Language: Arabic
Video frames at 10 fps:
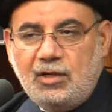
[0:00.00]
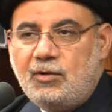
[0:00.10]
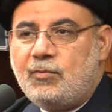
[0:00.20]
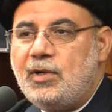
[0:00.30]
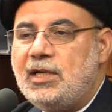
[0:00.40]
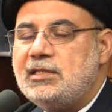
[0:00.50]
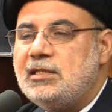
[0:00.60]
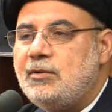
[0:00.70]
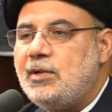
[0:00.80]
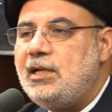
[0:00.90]

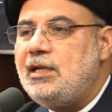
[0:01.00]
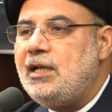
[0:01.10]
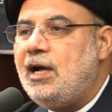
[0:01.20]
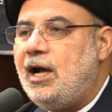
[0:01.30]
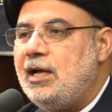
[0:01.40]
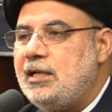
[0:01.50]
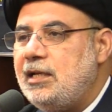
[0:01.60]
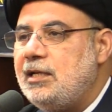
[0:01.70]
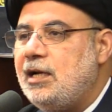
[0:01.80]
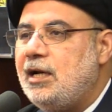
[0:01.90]
ويتولى
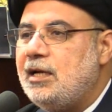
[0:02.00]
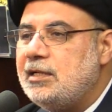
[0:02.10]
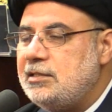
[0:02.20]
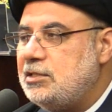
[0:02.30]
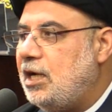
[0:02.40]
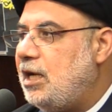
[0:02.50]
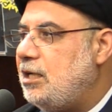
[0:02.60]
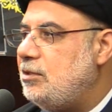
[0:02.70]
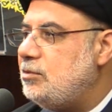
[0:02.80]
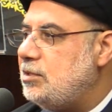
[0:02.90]
عليها
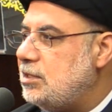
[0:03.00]
رجال